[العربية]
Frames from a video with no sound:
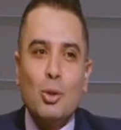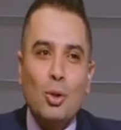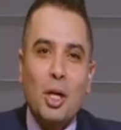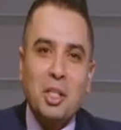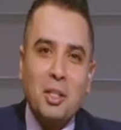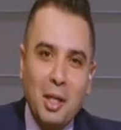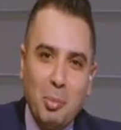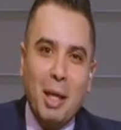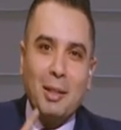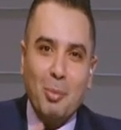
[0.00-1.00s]
للسودو عشان
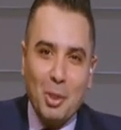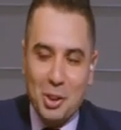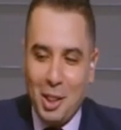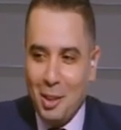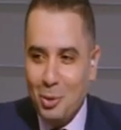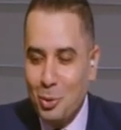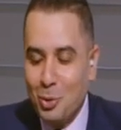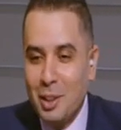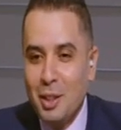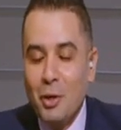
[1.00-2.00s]
طالعين بعد الماتش على طول
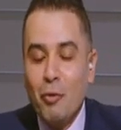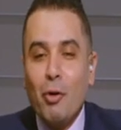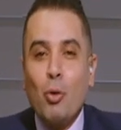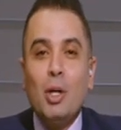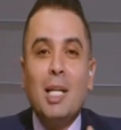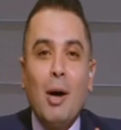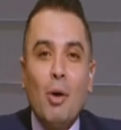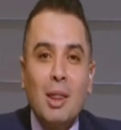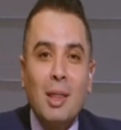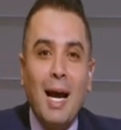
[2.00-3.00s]
فكل
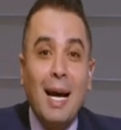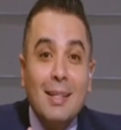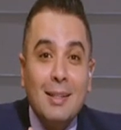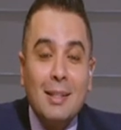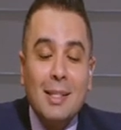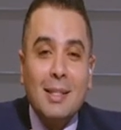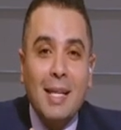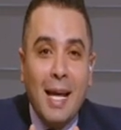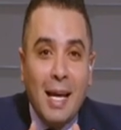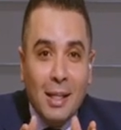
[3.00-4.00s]
دعواتنا عدت
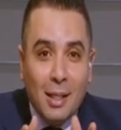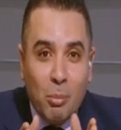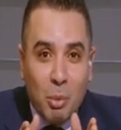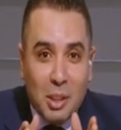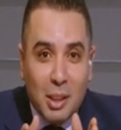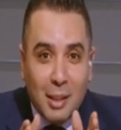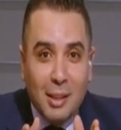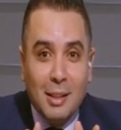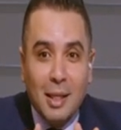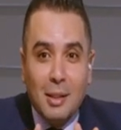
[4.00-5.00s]
الدقايق البسيطه
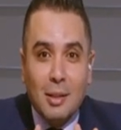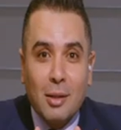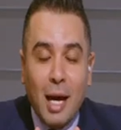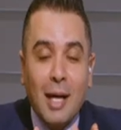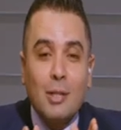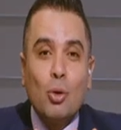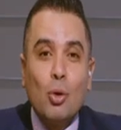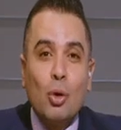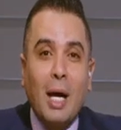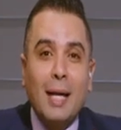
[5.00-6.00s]
ديت عايز اقول
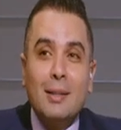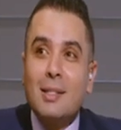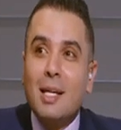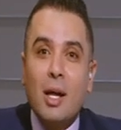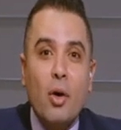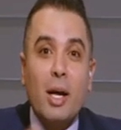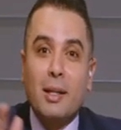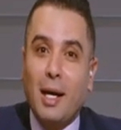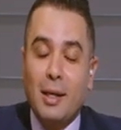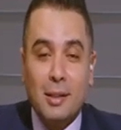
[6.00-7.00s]
لكم عدت
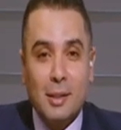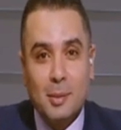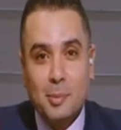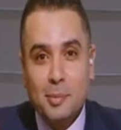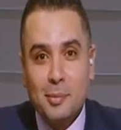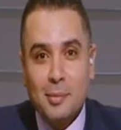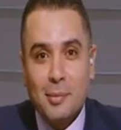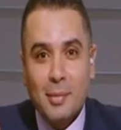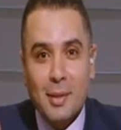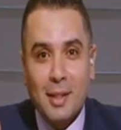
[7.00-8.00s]
سنوات علينا
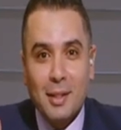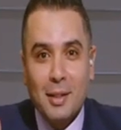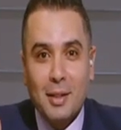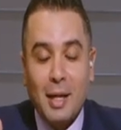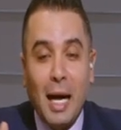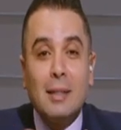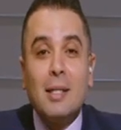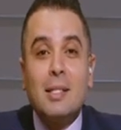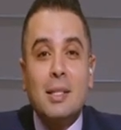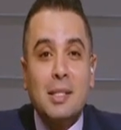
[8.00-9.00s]

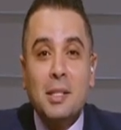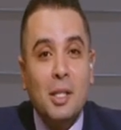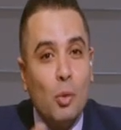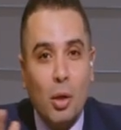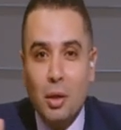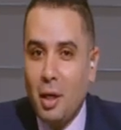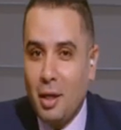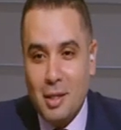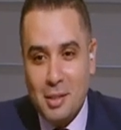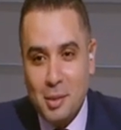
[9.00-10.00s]
عدت سنين والله
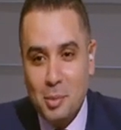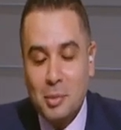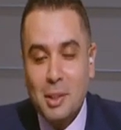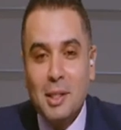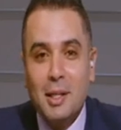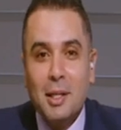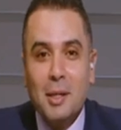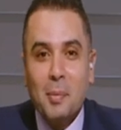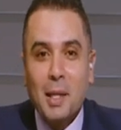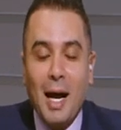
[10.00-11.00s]
العظيم
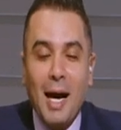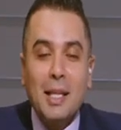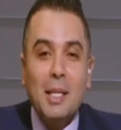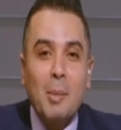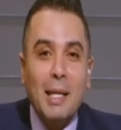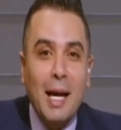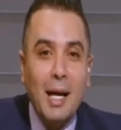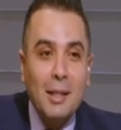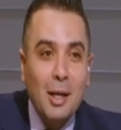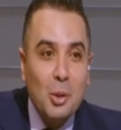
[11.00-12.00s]
لحد ما
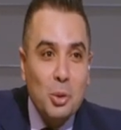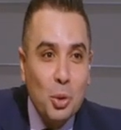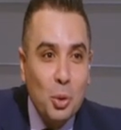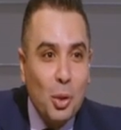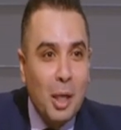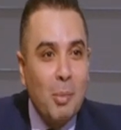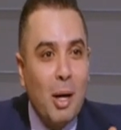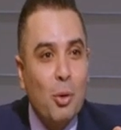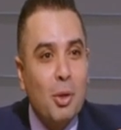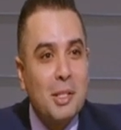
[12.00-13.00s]
دخلنا الاستوديو كانت
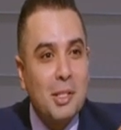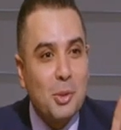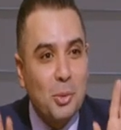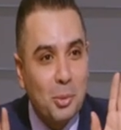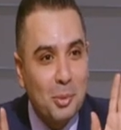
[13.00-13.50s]
مع كوره زيزو